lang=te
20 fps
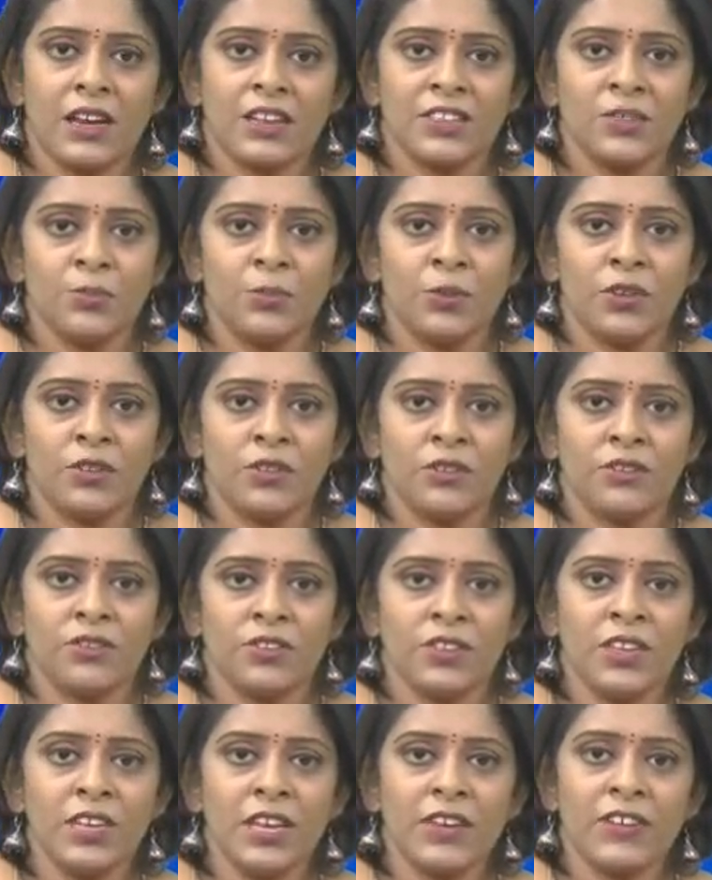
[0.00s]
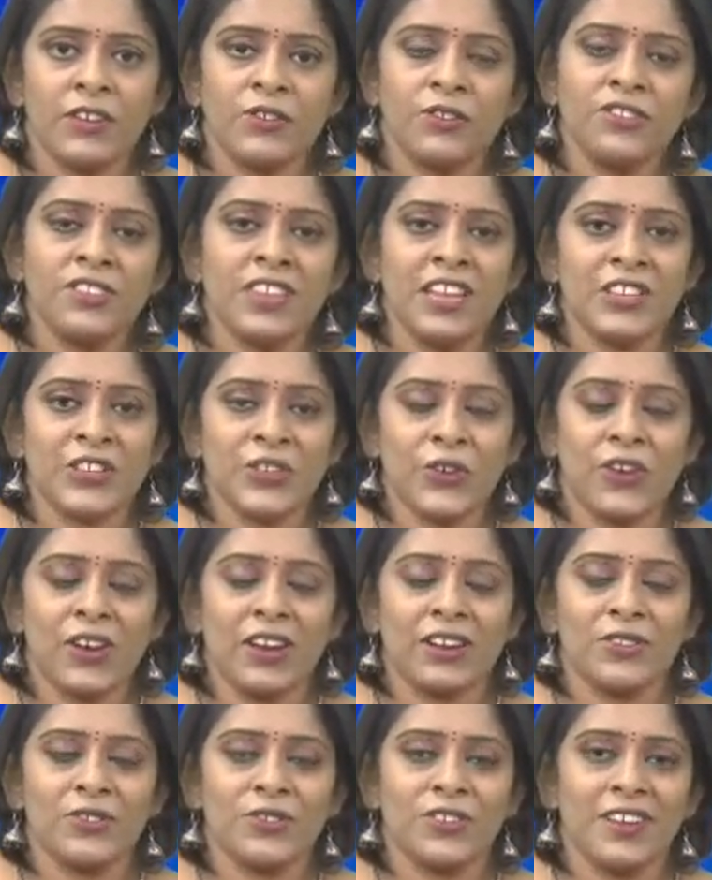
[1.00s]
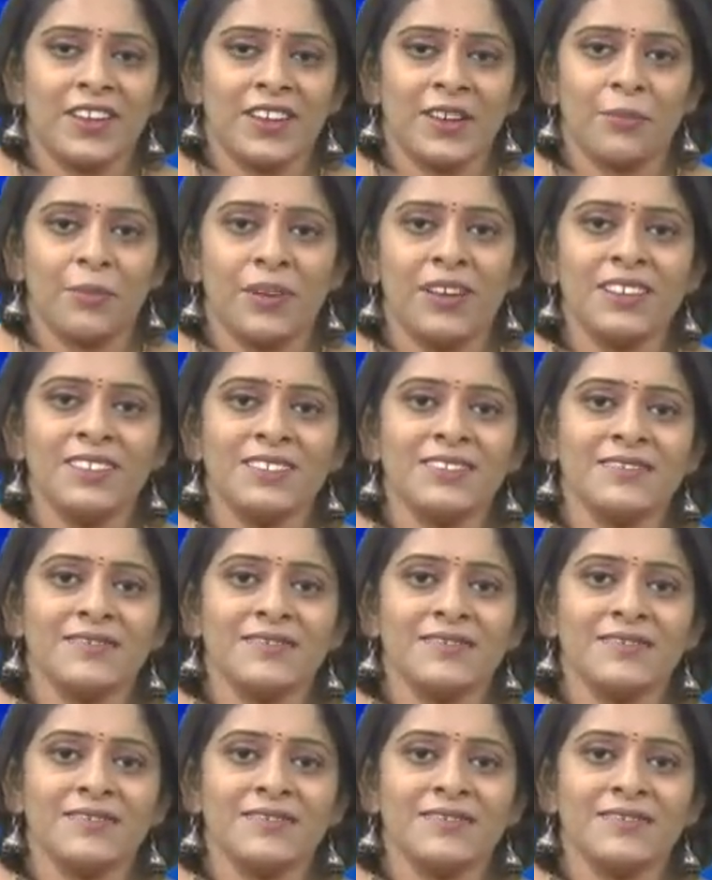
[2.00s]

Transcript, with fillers: అనంతపురం నుంచి ఎవరి గురించి తెలుసుకోవాలనుకుంటున్నారమ్మా